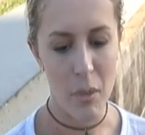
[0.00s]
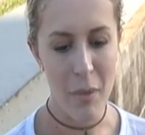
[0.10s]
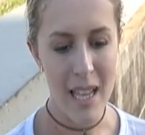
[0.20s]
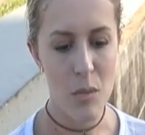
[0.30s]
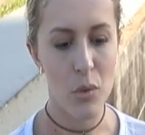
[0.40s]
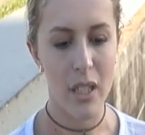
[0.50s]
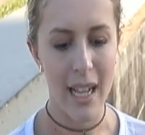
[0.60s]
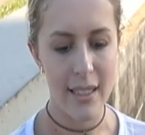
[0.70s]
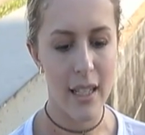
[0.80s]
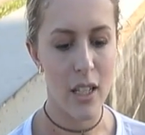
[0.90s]
Mesmo que
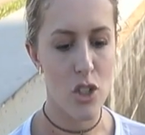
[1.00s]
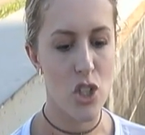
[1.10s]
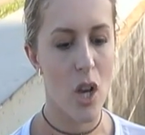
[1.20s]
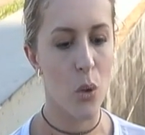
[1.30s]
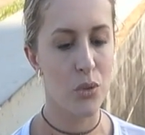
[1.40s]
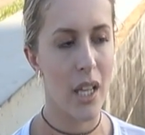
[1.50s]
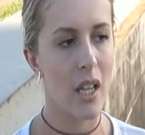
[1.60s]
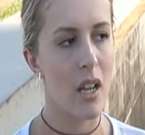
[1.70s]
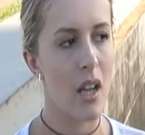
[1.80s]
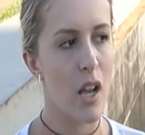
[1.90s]
cada religião
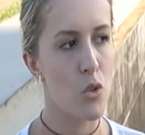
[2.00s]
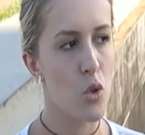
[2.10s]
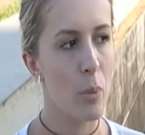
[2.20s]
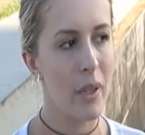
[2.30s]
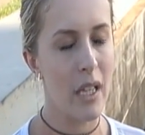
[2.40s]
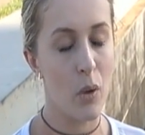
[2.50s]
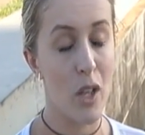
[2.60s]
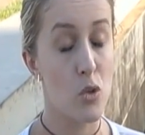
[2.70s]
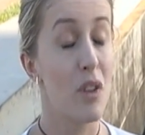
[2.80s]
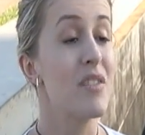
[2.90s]
tenha a sua opinião
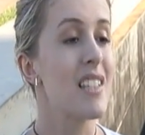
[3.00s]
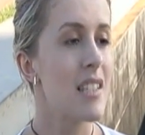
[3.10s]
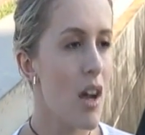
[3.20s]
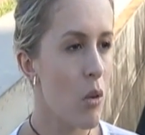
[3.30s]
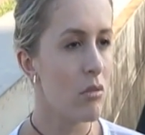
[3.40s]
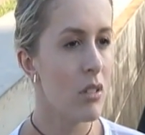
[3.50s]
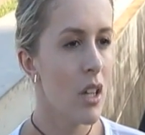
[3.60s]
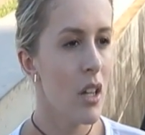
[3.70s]
e a sua visão,